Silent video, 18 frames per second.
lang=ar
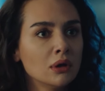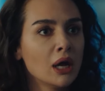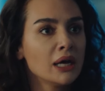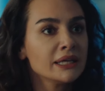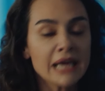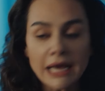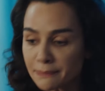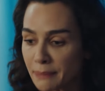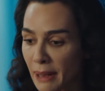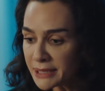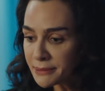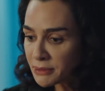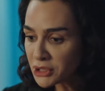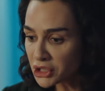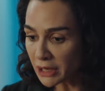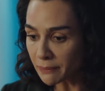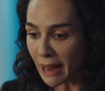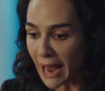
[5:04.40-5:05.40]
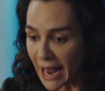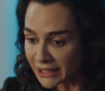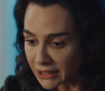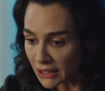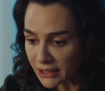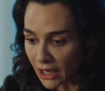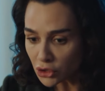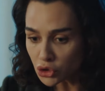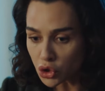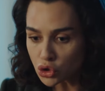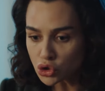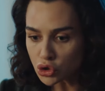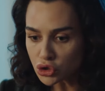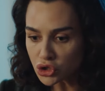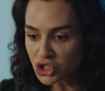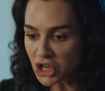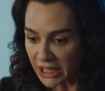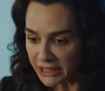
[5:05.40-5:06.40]
وما كفاك الشي لسه
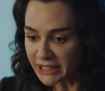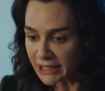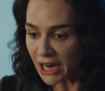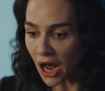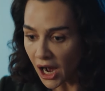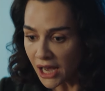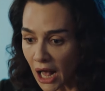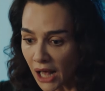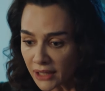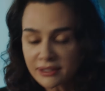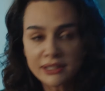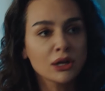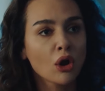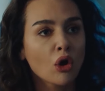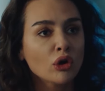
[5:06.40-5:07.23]
وغامرت بحياة طفل صغير ما